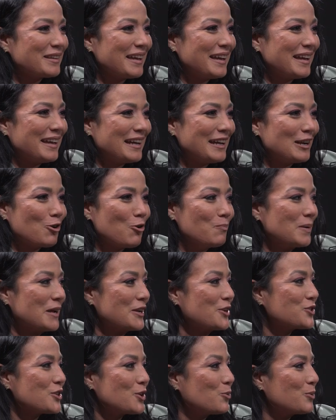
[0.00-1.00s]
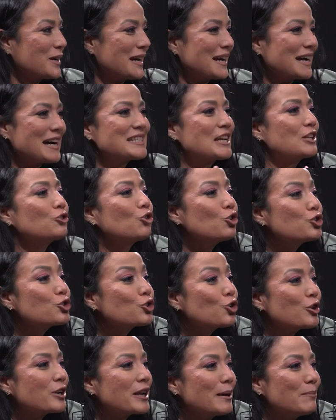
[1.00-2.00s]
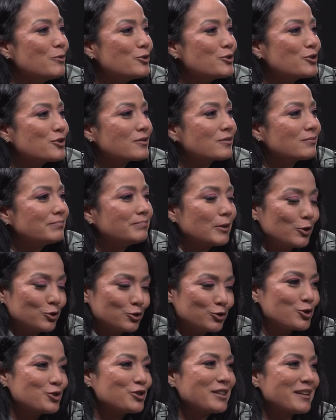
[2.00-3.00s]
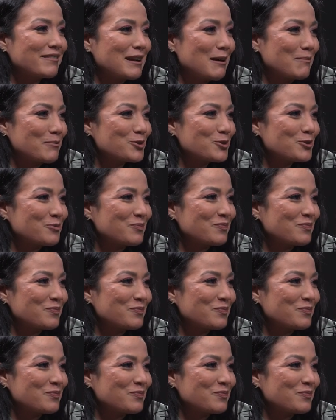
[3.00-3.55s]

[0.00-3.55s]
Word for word: del cumpleaños en una casa, todos corremos, pero todos celebramos.